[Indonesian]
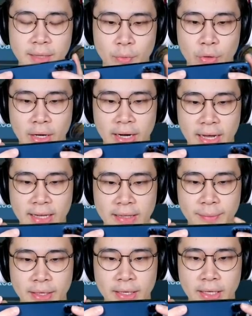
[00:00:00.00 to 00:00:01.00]
menggunakan
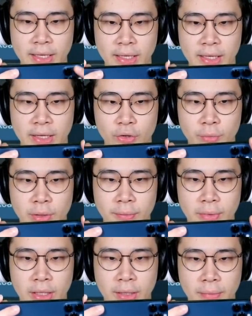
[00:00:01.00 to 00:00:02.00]
item ini yaitu
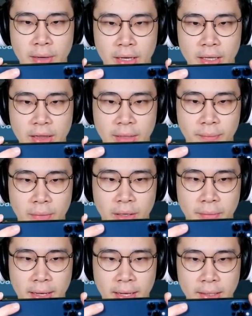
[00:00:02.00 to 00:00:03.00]
benar-benar bakal
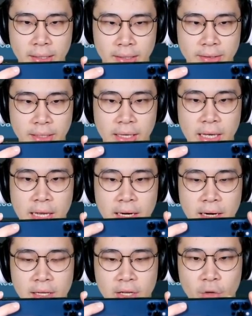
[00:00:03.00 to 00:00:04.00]
tebel banget guys.
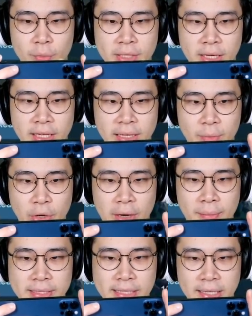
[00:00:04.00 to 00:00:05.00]
Dan kalau misalnya kita mau
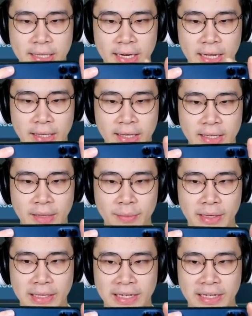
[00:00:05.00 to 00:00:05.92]
nambah shieldnya lagi kita bikin